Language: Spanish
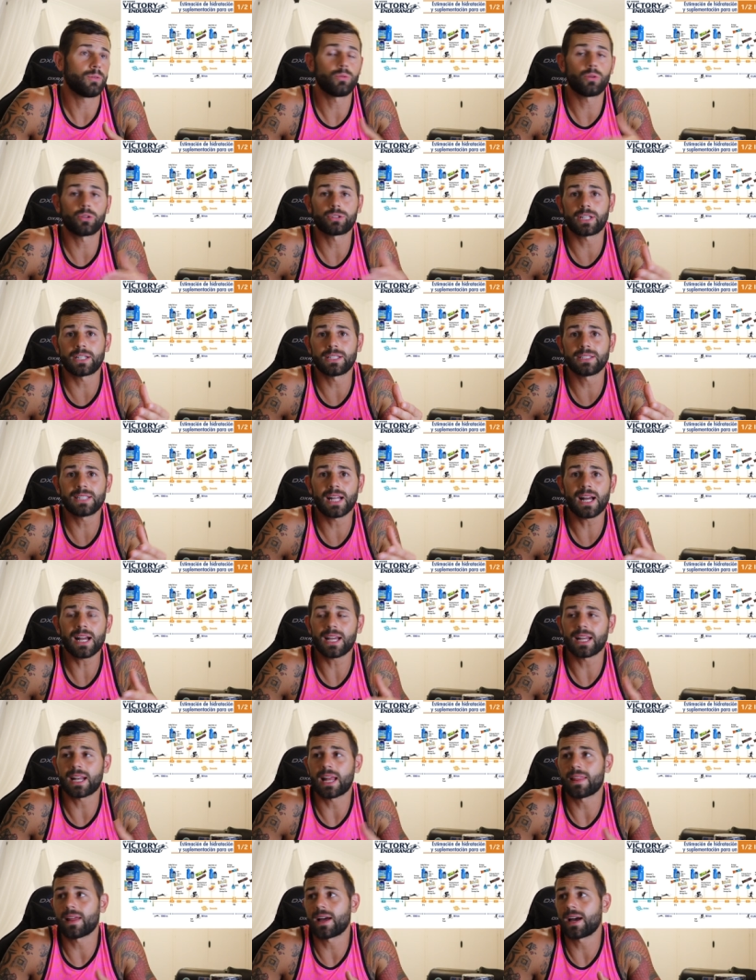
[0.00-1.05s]
1.30
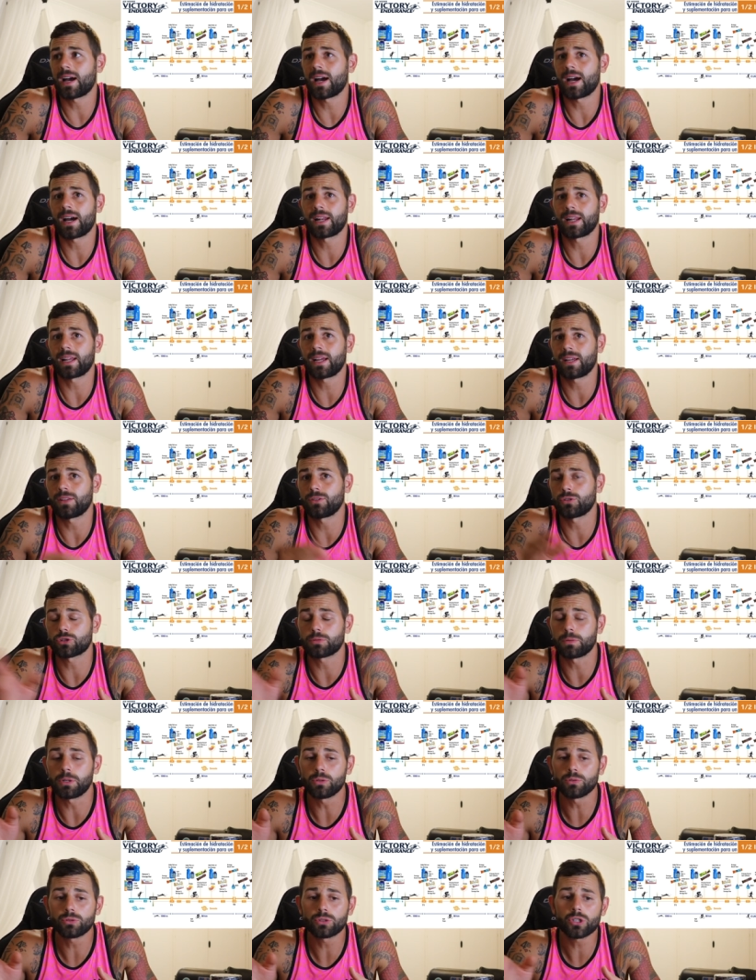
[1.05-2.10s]
que nadar en 2
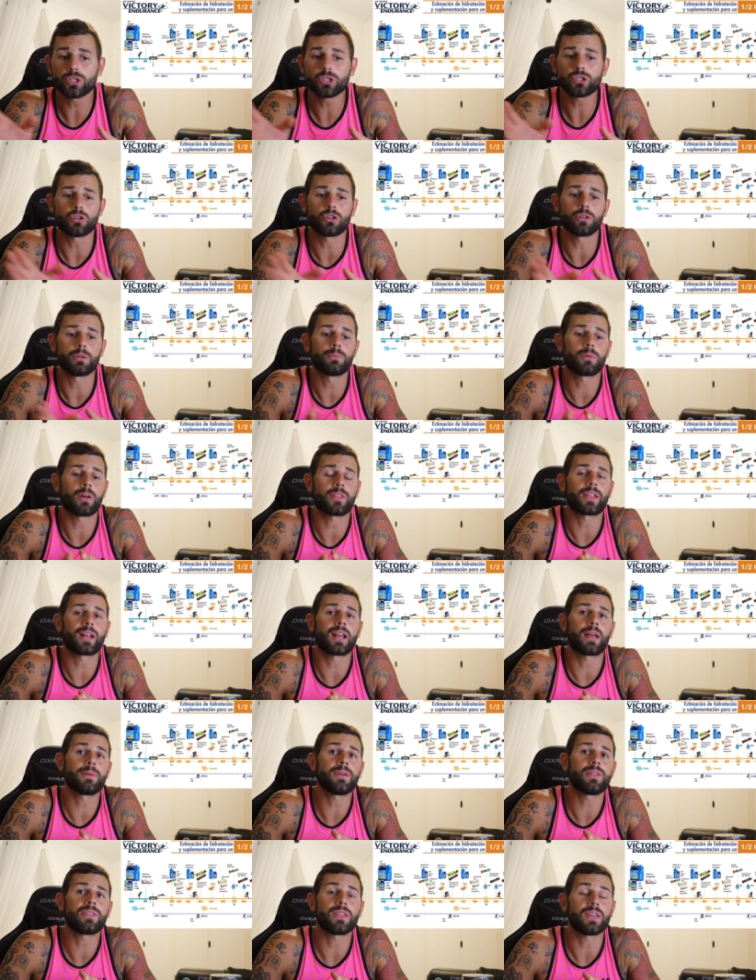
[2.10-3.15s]
minutos, no es lo mismo hacer
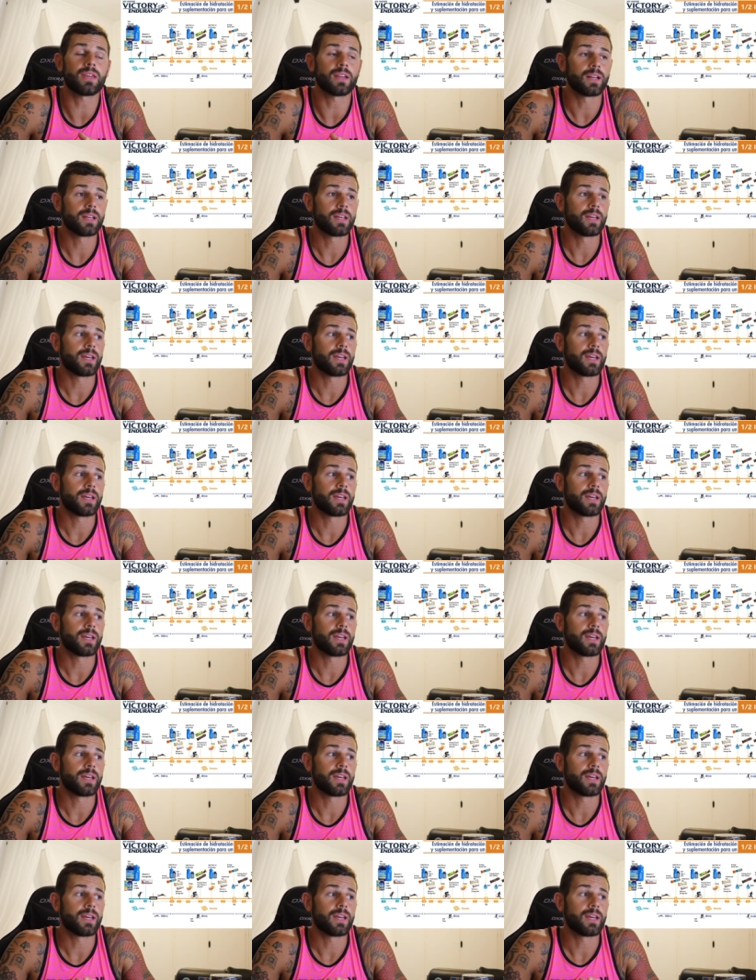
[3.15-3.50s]
la bici